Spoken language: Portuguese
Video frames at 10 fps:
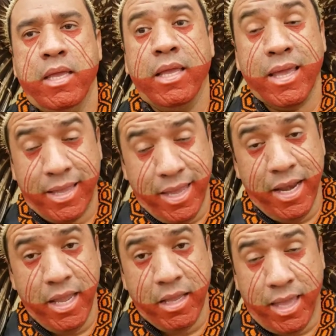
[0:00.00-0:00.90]
e que
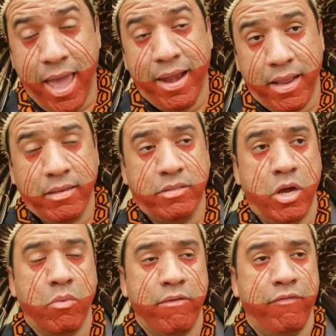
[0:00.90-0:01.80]
querem,
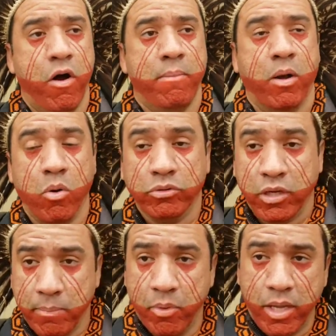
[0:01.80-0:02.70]
de alguma forma,
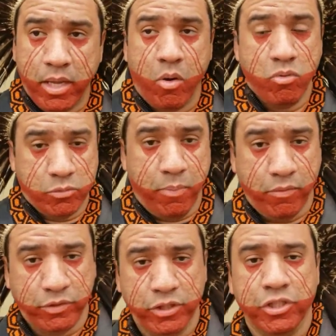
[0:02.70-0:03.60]
contribuir com os
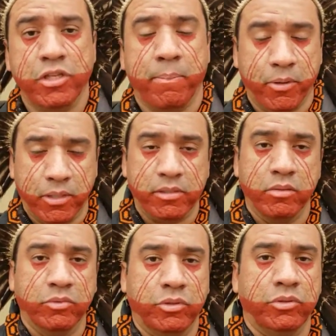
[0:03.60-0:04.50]
povos indígenas na
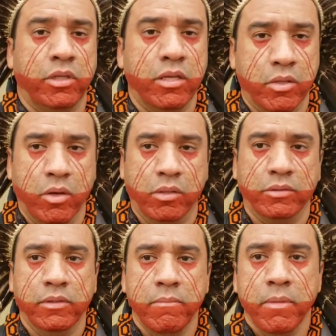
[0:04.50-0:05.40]
proteção dos seus
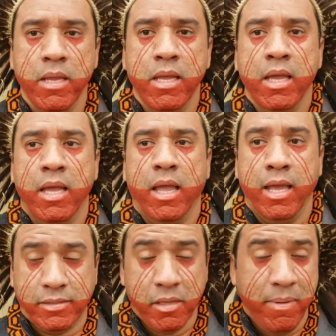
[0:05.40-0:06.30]
territórios.
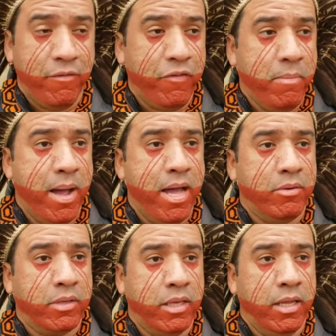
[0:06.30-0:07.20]
Eles também
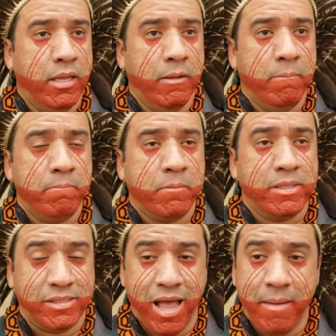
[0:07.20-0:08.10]
afirmaram que
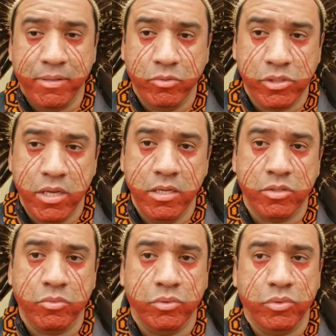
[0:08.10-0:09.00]
sabe dos
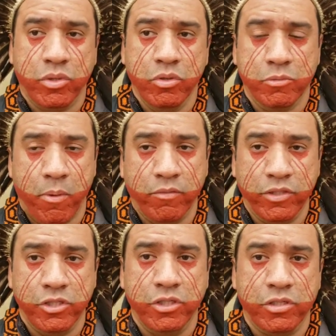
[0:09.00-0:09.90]
riscos que os
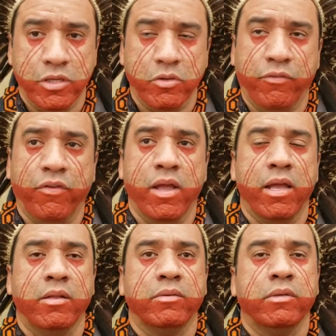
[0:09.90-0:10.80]
povos indígenas estão
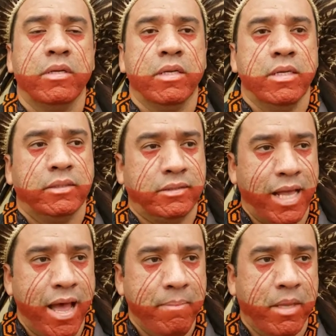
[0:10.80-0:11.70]
sofrendo,
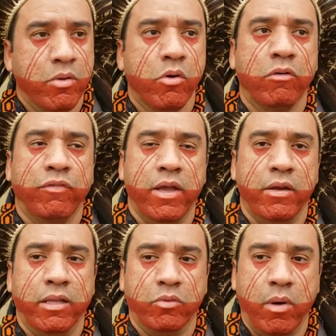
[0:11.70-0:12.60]
sabe que o
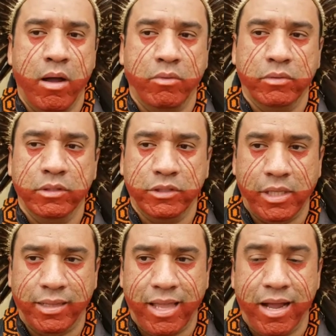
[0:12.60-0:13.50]
governo atual
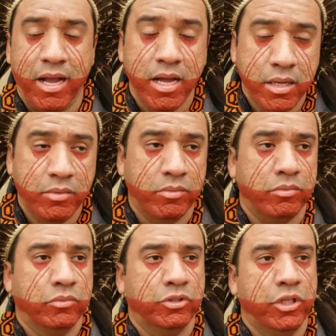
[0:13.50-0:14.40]
está atacando
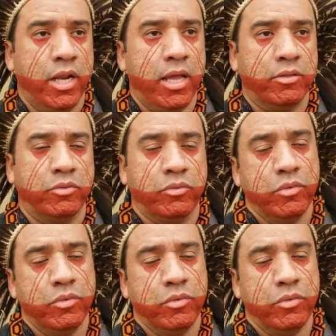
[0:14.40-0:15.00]
os direitos